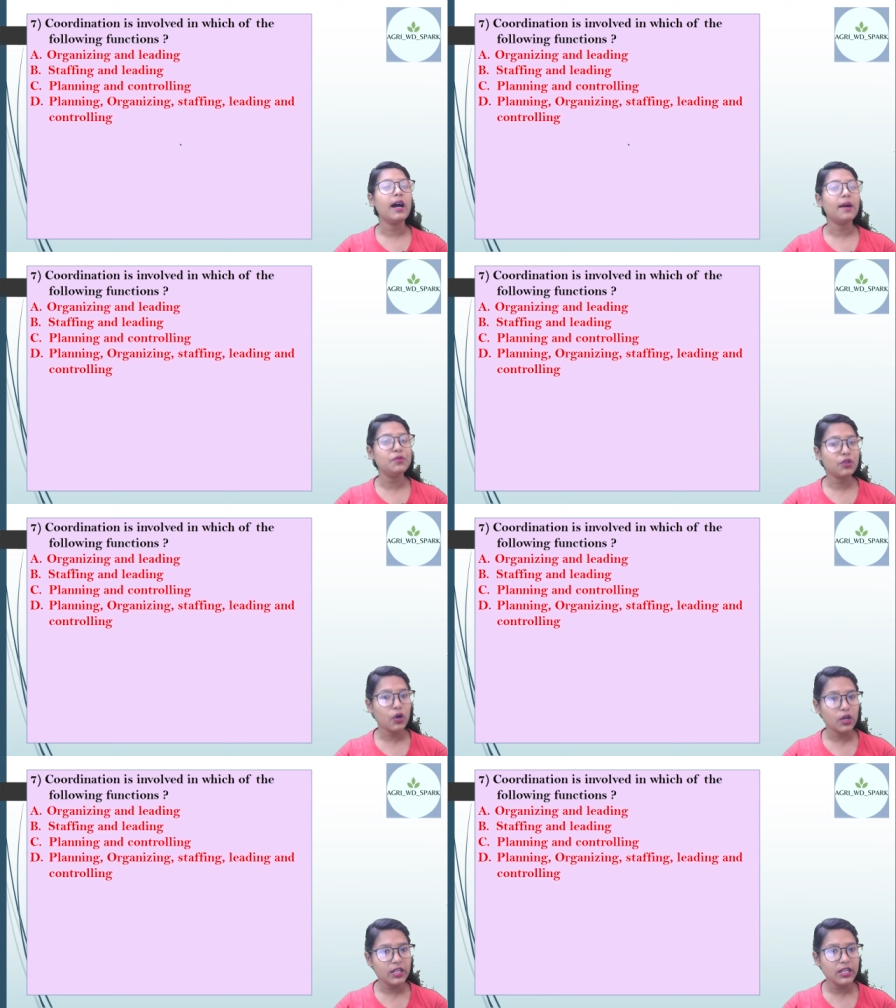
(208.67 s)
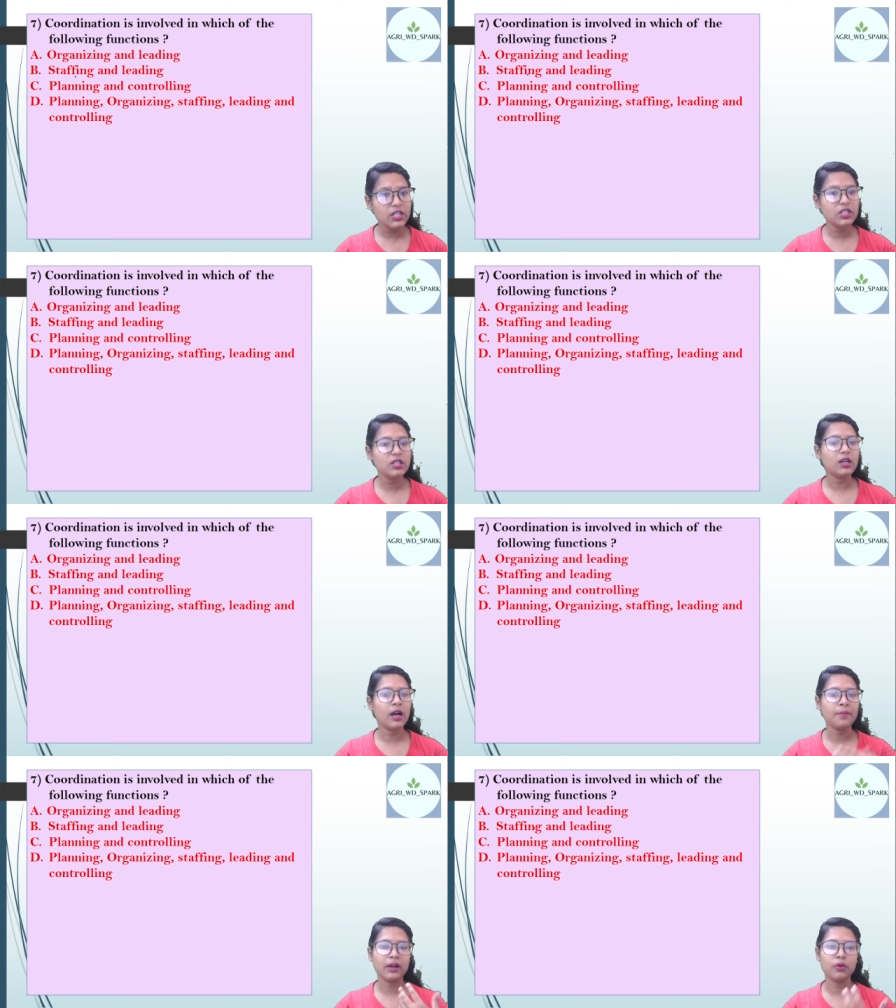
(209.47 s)
अब जो कोऑर्डिनेशन
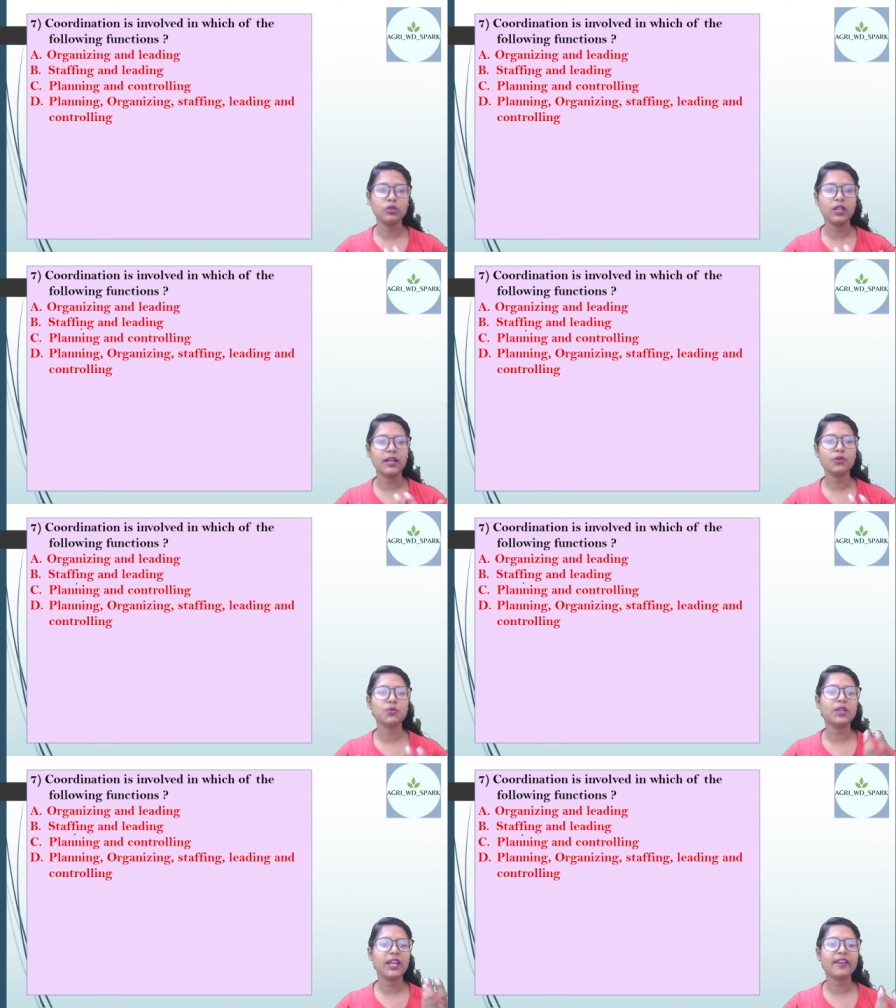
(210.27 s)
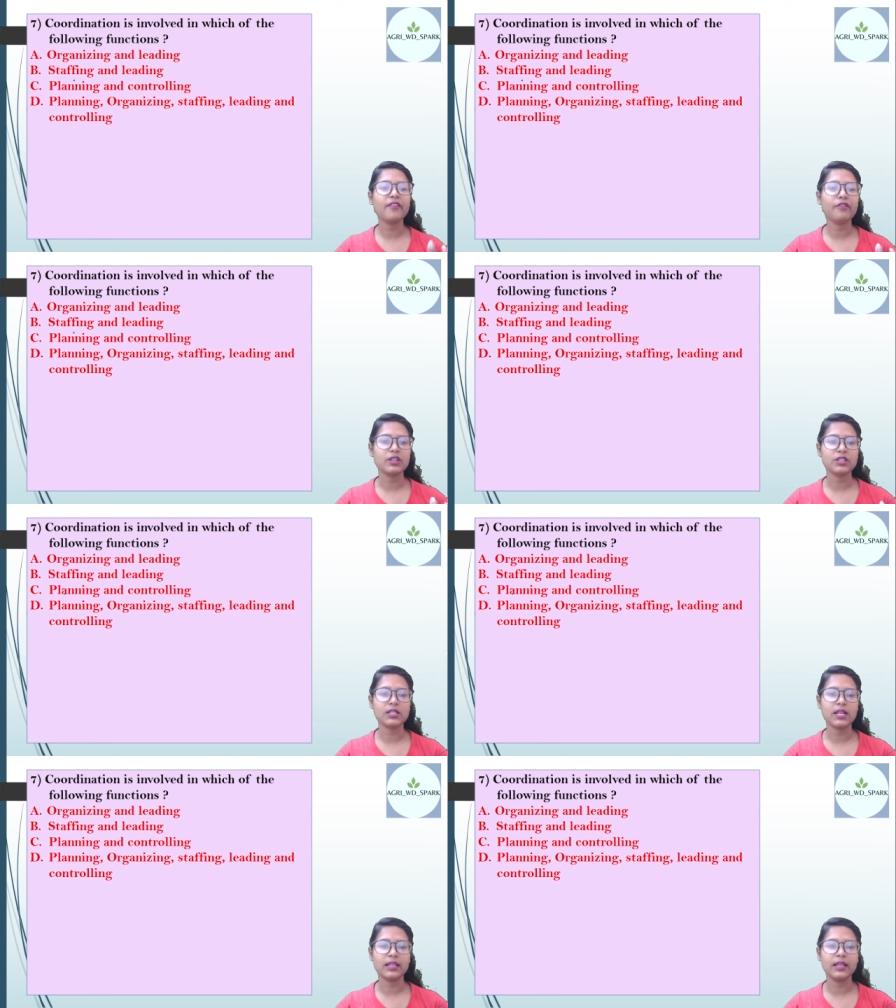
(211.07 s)
आपका होता है उसमें क्या क्या
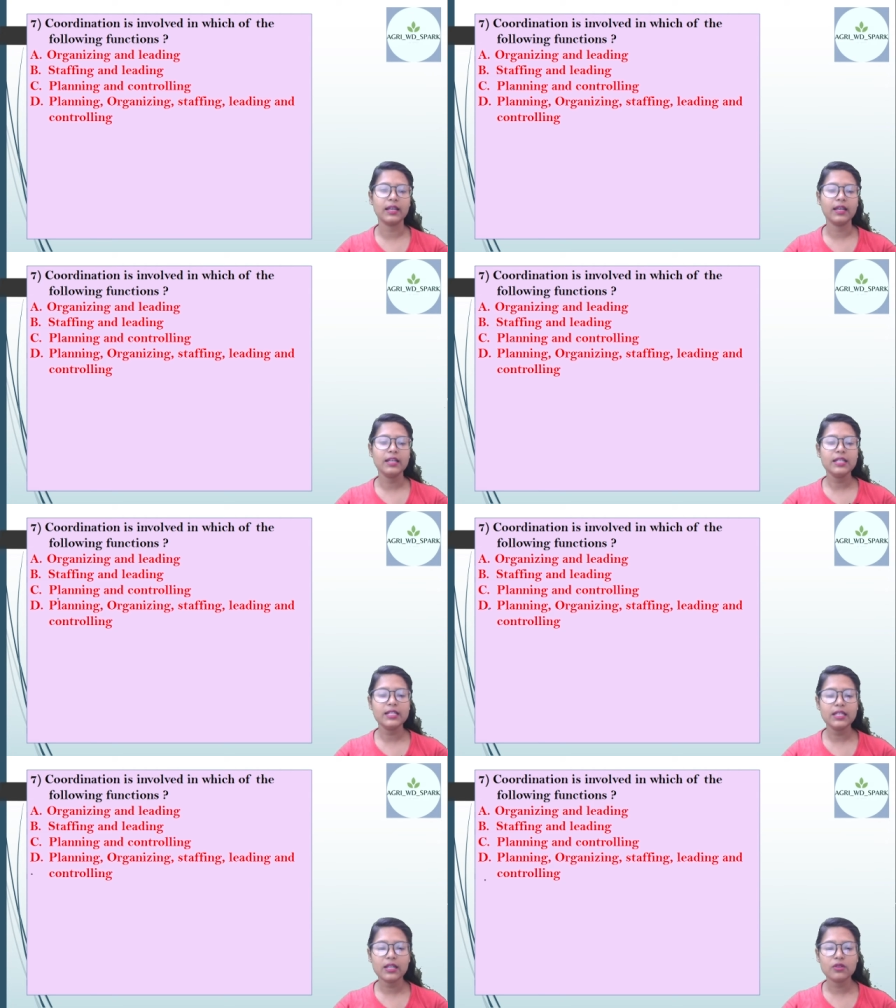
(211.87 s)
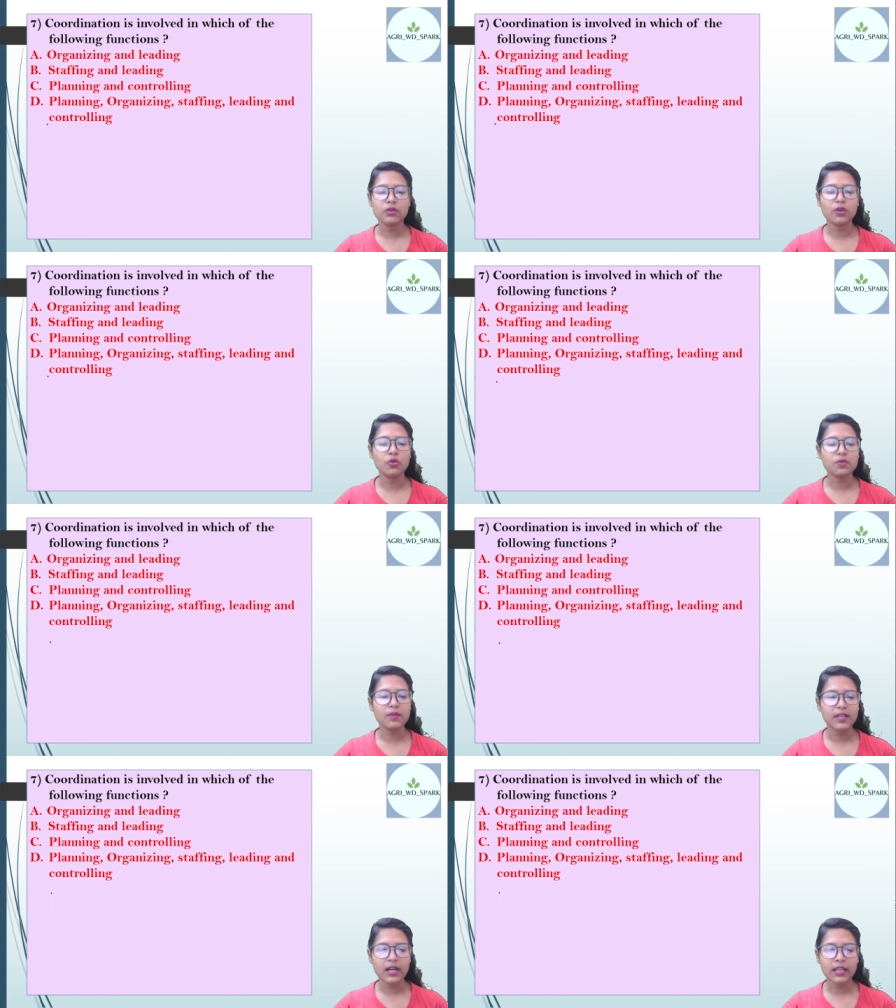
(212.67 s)
फंक्शंस आते हैं ठीक है सो देखो उसमें
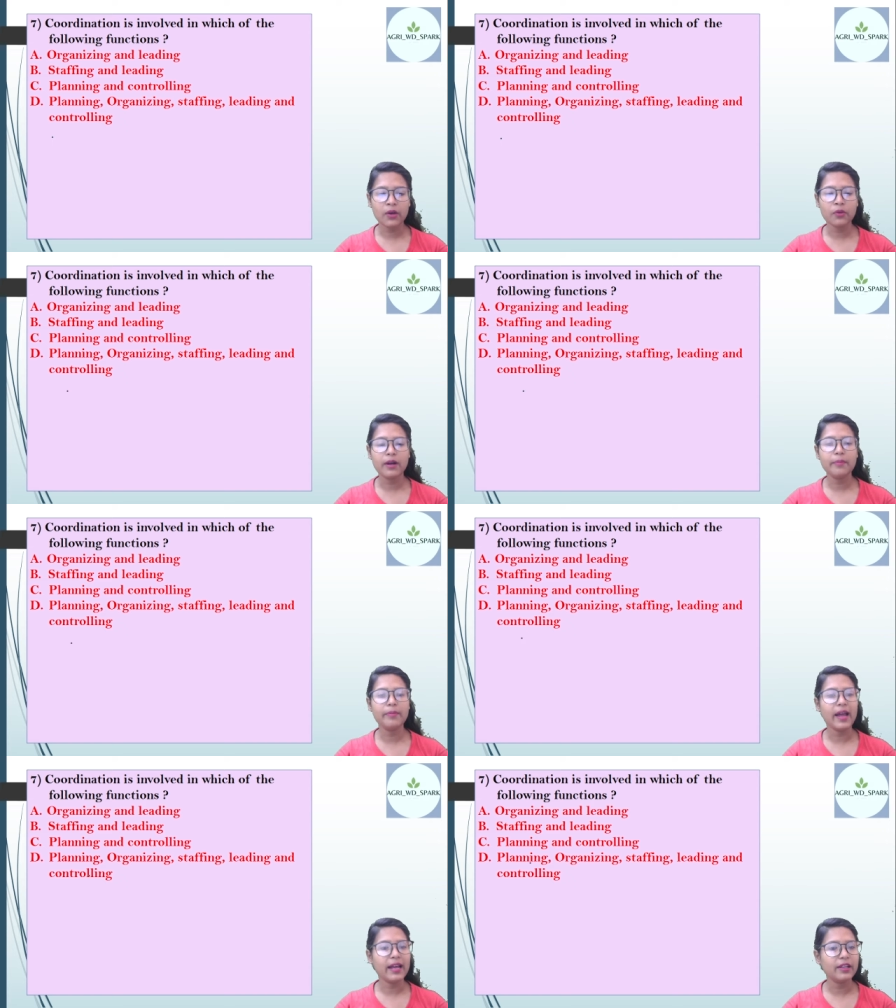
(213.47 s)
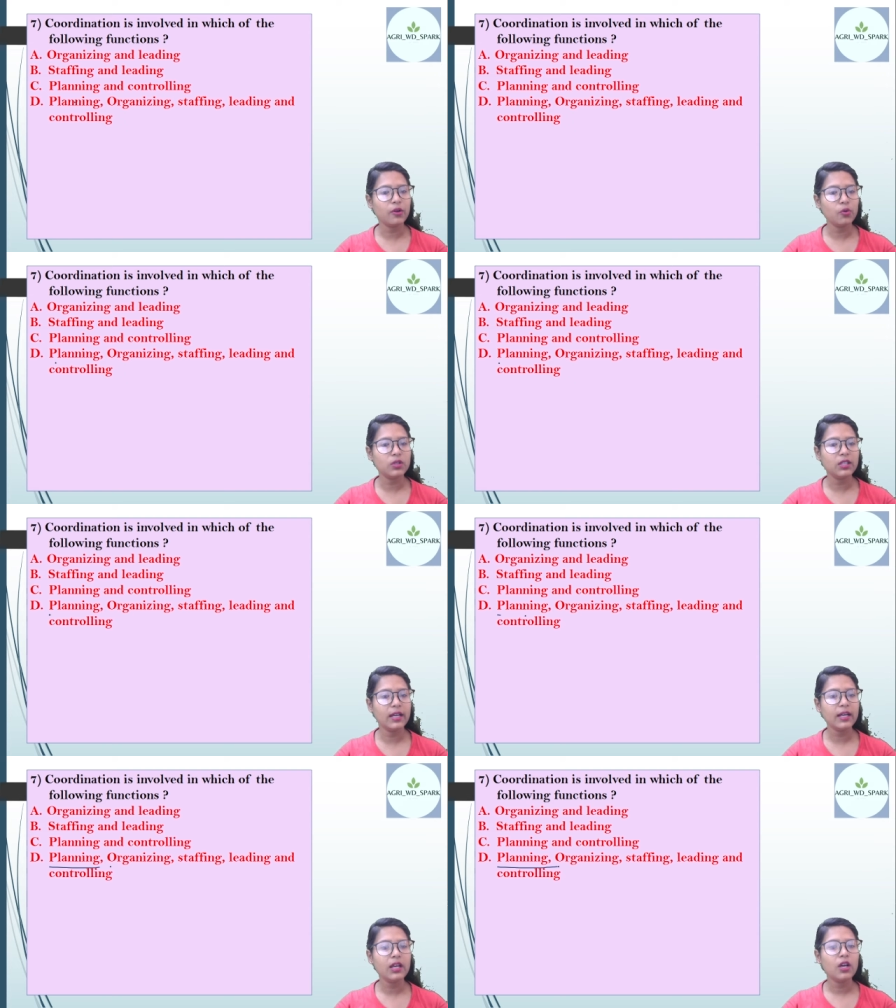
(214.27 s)
क्या क्या होगा प्लानिंग होती है